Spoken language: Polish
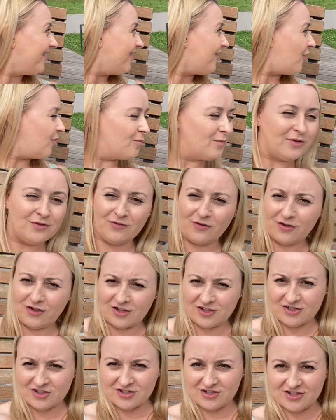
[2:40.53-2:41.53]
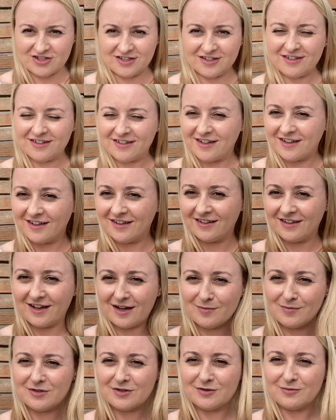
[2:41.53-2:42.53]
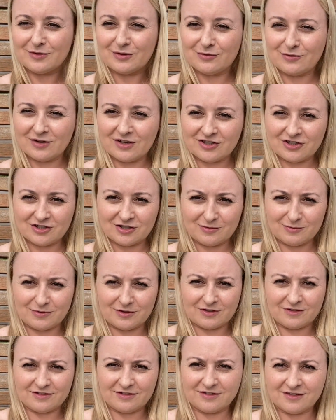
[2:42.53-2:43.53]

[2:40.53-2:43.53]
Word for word: Obydwoje dzieci, a my sobie tu leżymy.